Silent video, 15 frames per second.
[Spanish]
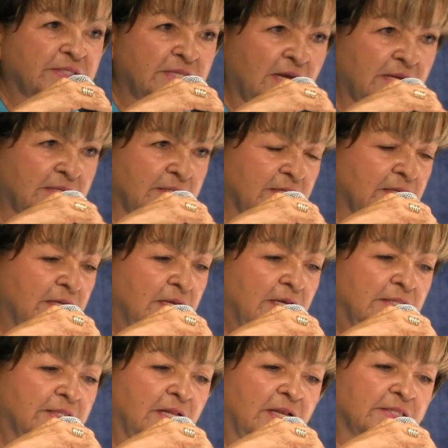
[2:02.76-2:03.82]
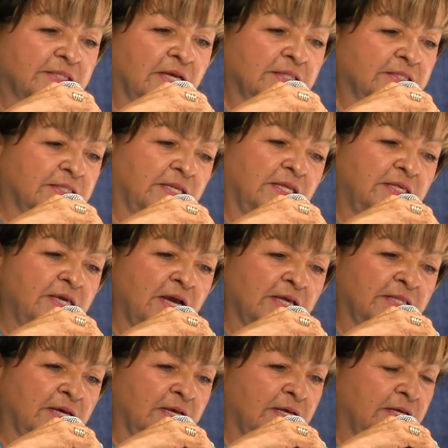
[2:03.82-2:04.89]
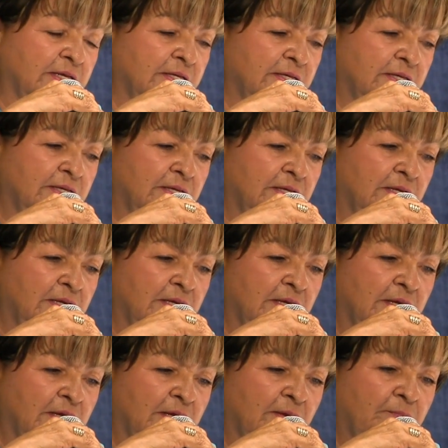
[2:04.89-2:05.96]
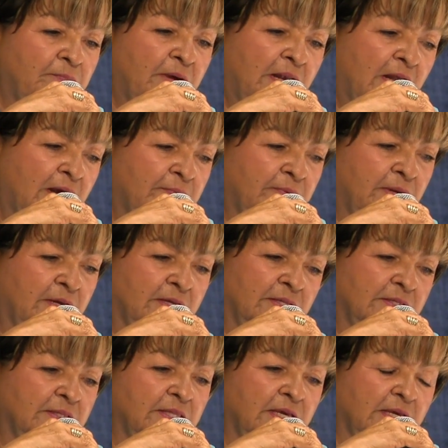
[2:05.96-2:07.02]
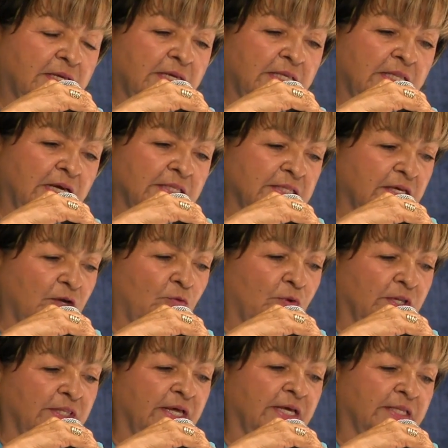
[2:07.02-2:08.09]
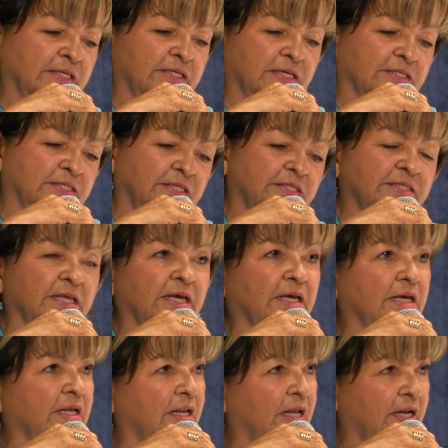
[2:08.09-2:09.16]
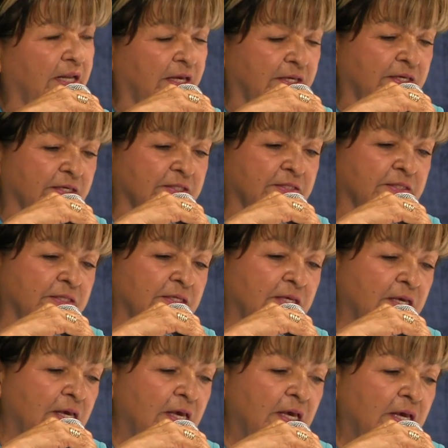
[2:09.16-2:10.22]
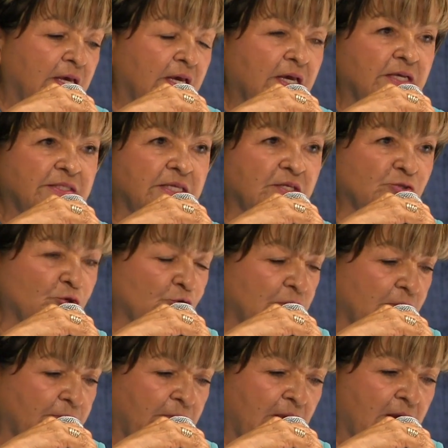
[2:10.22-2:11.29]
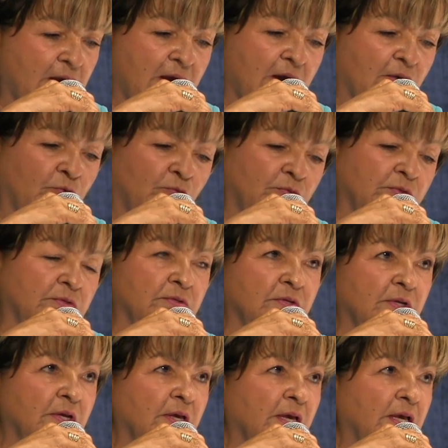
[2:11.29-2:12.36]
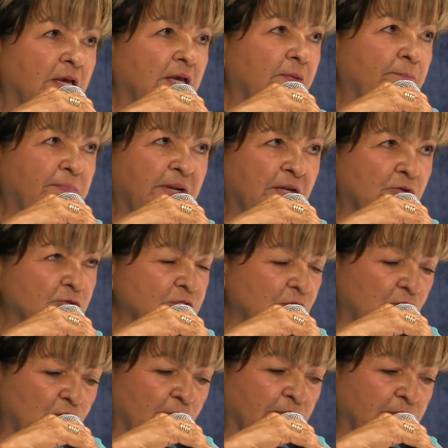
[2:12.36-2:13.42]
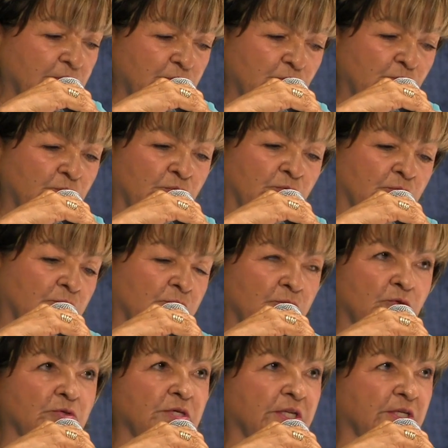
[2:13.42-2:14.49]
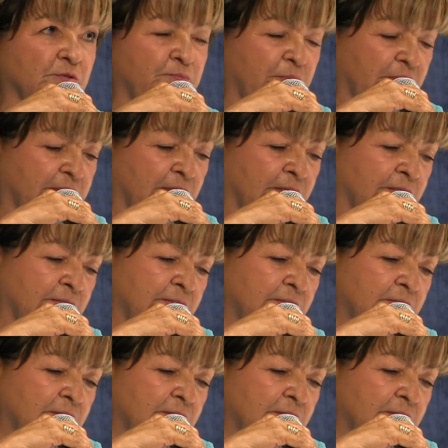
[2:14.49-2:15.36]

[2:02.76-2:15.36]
pesar de la tan trillada palabra de equidad e igualdad que existe en las leyes, estas todavía aún en pleno siglo XXI no se respetan.